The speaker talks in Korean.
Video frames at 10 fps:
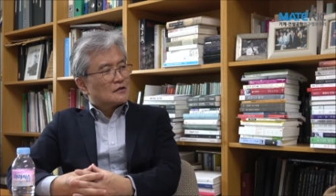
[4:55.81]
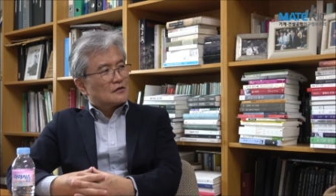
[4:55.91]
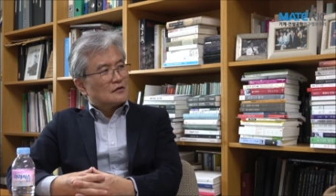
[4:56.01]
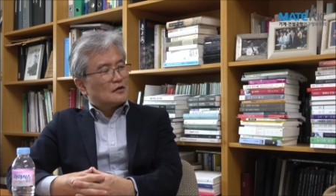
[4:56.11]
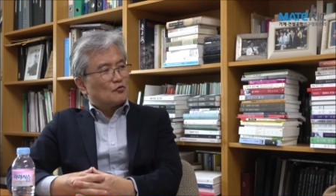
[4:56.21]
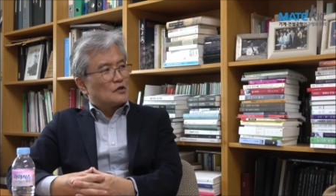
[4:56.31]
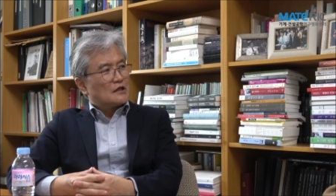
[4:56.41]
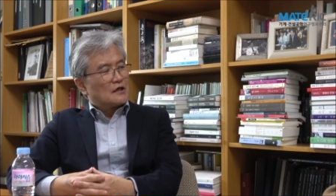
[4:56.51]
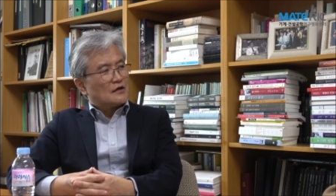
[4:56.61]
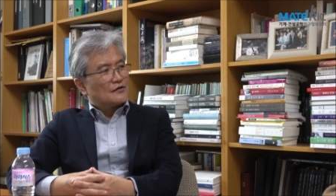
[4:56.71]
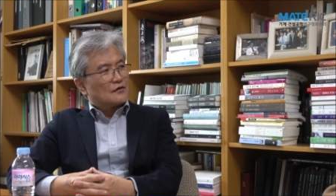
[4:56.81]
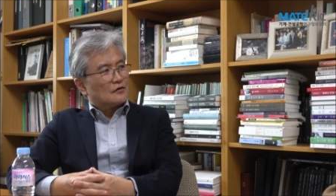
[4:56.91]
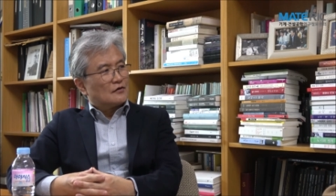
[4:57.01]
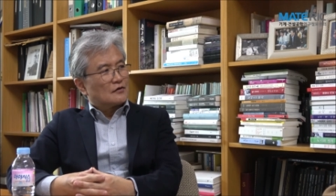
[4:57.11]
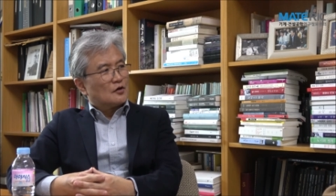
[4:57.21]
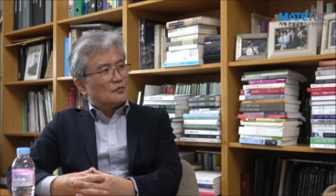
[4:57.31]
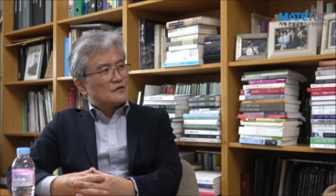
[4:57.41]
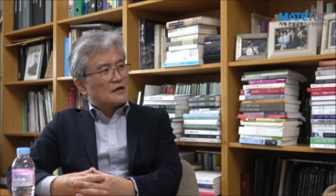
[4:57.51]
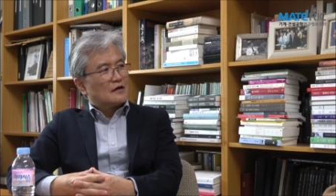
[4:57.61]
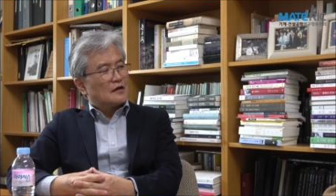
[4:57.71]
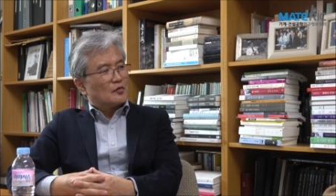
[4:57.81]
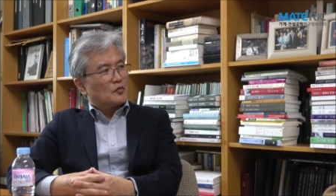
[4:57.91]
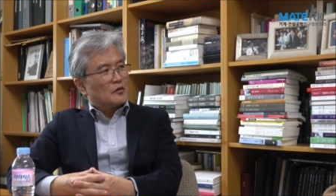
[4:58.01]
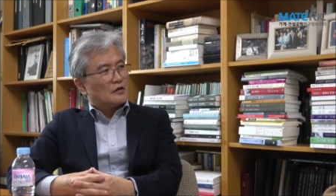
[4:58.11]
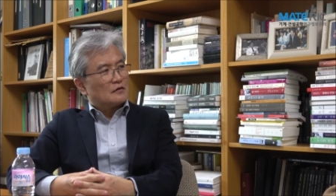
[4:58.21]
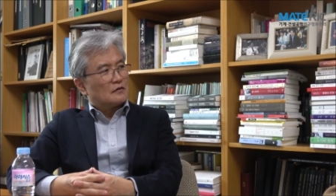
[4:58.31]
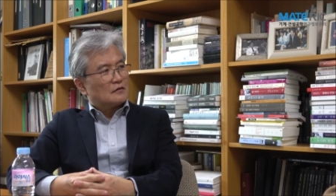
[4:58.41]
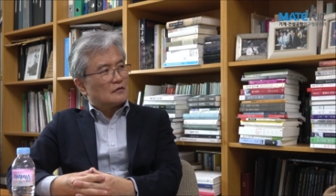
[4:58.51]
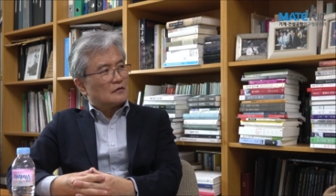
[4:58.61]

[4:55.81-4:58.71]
그런데 우리나라에서 검색을 해보면